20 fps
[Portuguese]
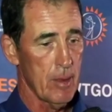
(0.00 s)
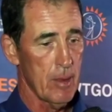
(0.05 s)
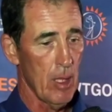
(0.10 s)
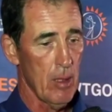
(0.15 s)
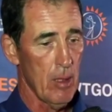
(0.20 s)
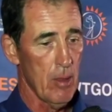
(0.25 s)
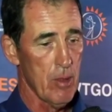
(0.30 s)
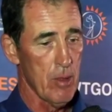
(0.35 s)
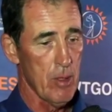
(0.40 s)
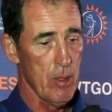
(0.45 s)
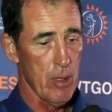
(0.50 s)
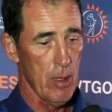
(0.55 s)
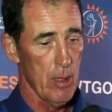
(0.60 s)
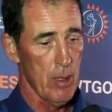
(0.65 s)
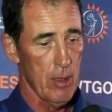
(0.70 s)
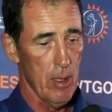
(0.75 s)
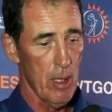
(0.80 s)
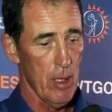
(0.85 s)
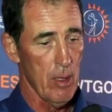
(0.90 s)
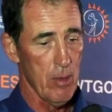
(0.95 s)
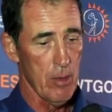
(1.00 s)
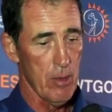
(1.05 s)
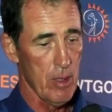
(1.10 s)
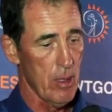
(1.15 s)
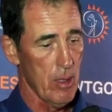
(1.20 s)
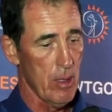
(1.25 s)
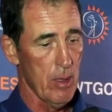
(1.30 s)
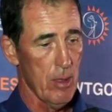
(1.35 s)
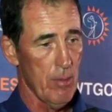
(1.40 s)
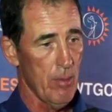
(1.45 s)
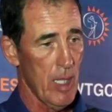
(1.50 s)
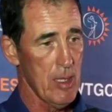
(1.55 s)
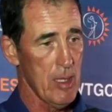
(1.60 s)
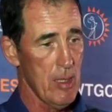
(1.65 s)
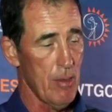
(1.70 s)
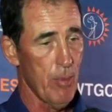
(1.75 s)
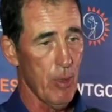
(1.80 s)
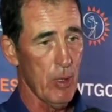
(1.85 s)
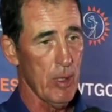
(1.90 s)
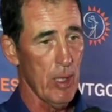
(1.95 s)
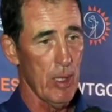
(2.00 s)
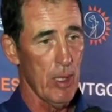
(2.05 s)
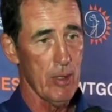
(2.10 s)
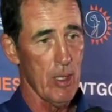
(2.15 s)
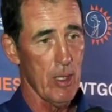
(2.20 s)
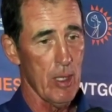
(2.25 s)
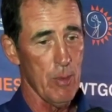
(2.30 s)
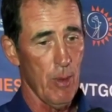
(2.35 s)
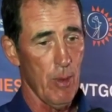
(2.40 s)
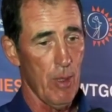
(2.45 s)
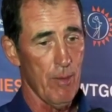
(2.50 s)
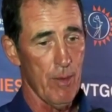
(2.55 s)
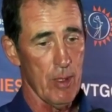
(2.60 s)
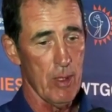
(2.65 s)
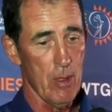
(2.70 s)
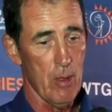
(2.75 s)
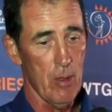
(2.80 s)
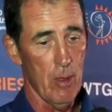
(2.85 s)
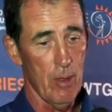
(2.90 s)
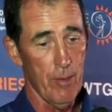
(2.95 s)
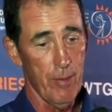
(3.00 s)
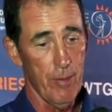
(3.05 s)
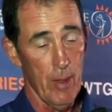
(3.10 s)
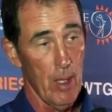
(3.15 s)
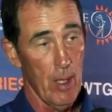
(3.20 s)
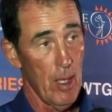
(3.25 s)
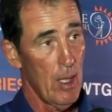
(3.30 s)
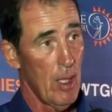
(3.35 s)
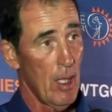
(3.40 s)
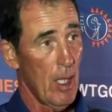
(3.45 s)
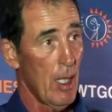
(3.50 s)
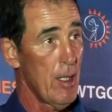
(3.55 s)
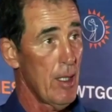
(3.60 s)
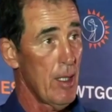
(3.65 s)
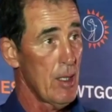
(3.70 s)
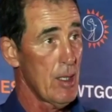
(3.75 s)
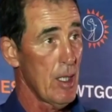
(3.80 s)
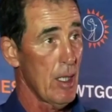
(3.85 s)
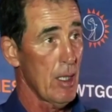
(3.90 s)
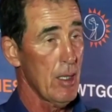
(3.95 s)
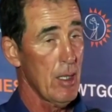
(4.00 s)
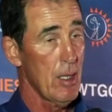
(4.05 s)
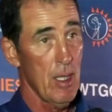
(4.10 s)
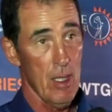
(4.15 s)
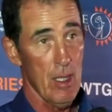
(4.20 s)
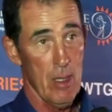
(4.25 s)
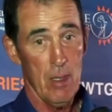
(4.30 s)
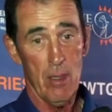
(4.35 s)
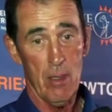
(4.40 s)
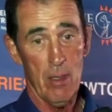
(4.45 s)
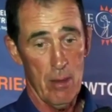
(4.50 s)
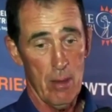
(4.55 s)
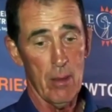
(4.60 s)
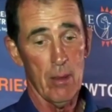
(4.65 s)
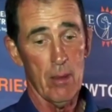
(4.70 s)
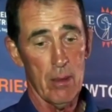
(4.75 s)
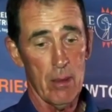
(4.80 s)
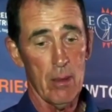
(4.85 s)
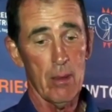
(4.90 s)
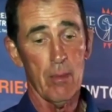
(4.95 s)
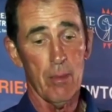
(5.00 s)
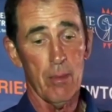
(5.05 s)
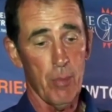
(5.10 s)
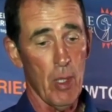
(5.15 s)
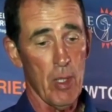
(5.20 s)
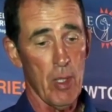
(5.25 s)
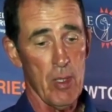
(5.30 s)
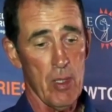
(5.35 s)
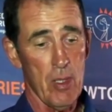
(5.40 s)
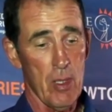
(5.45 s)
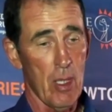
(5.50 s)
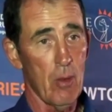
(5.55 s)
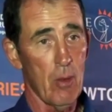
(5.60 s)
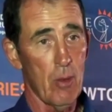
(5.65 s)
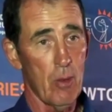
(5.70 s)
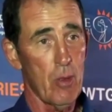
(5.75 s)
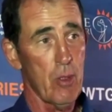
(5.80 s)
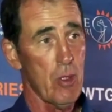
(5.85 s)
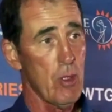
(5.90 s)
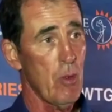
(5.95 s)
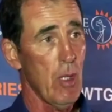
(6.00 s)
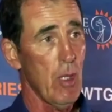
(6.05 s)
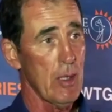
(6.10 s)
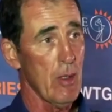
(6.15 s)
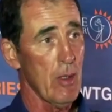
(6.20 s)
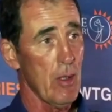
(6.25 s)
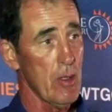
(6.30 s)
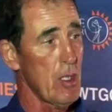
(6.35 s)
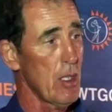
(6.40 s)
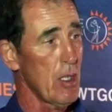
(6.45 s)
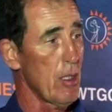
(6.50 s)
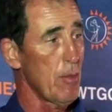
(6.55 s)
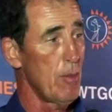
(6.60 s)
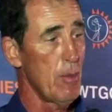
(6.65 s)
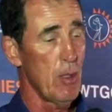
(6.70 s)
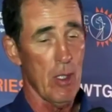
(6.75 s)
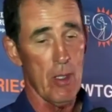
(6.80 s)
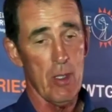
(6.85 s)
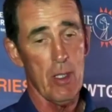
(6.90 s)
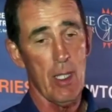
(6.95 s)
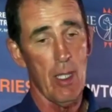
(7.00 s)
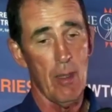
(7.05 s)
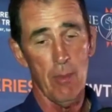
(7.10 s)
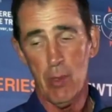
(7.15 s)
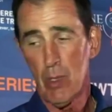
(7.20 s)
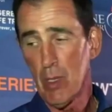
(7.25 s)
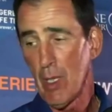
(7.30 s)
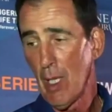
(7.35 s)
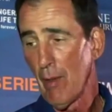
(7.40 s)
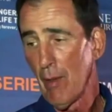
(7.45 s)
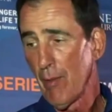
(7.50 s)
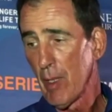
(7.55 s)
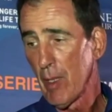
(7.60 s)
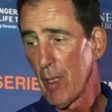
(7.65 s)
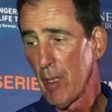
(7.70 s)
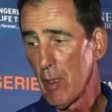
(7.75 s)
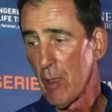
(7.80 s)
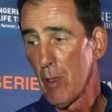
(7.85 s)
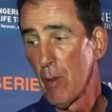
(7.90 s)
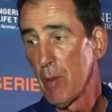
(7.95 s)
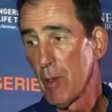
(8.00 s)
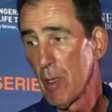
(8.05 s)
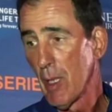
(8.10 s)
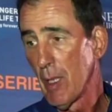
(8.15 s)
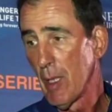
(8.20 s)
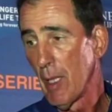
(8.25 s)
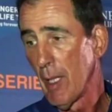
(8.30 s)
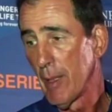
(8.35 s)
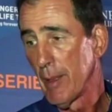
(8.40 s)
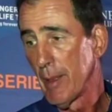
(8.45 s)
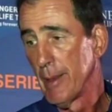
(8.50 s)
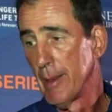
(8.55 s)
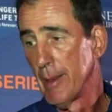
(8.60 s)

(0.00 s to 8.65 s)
títulos, eh, títulos de, mais importantes das provas de golfe, é dizer que este eh, pode ser um dos quatro ou cinco melhores campos da África Subsaariana.